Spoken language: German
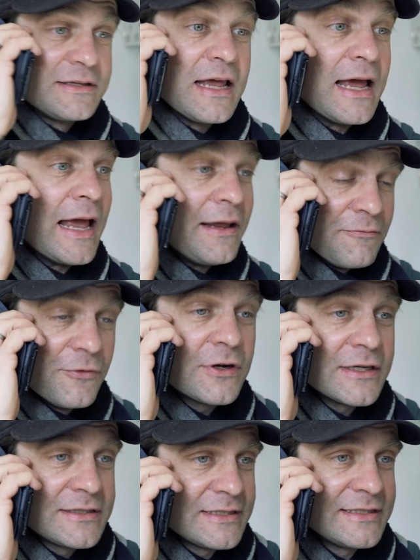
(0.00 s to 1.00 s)
ey
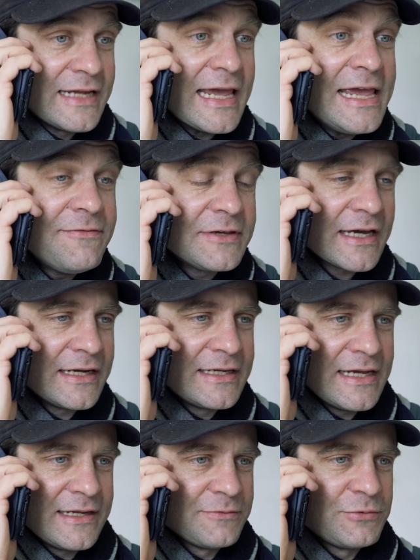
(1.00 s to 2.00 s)
wirklich, das ist eine Ewigkeit
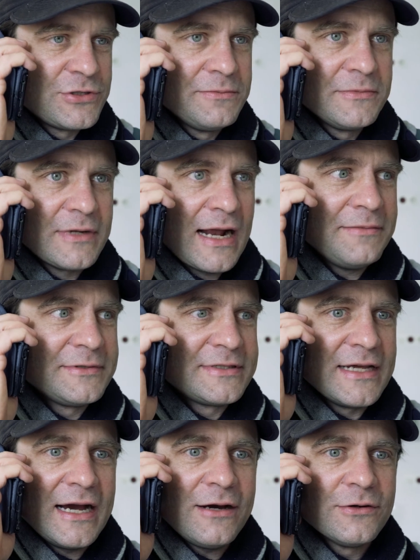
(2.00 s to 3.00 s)
her. Das ist bestimmt ein halbes
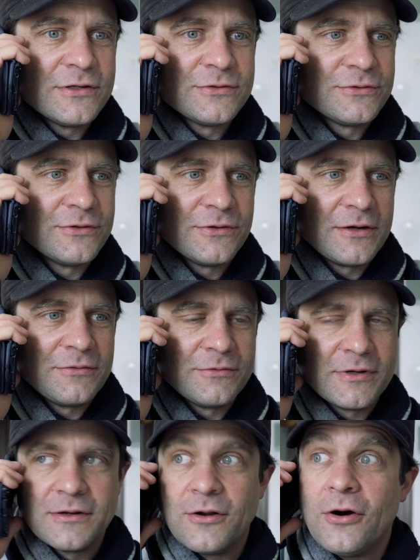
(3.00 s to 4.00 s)
Jahr oder so oder,
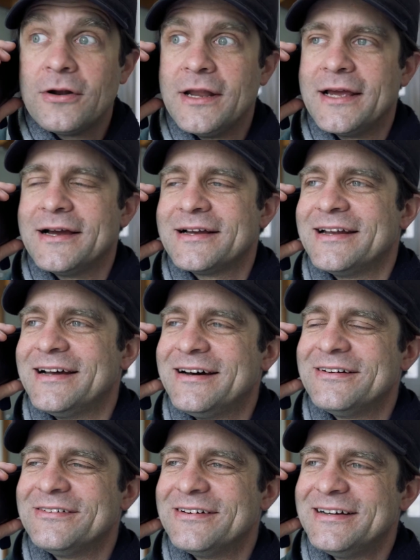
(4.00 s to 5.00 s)
oder noch länger, keine
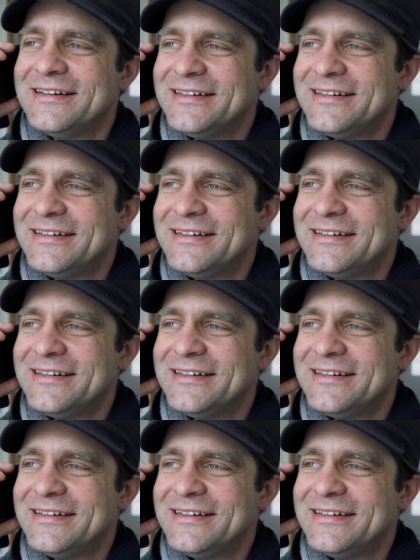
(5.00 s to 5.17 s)
Ahnung.